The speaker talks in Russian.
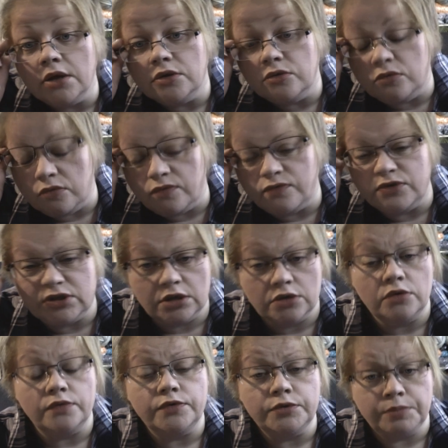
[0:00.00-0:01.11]
Ну, вот
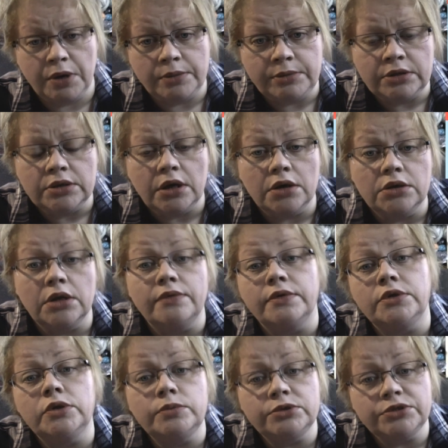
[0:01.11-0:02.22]
такой вот момент, когда в
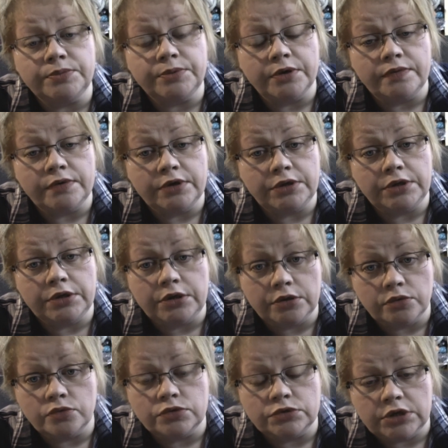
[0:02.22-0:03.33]
одном из направлений нет
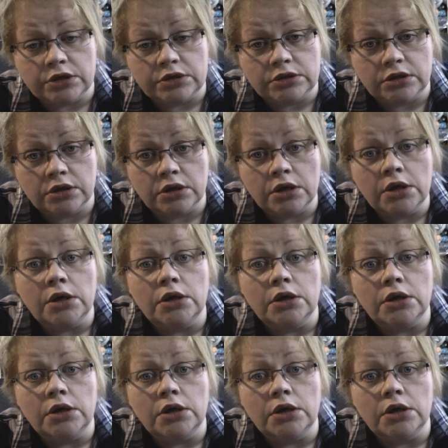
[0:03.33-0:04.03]
усадки,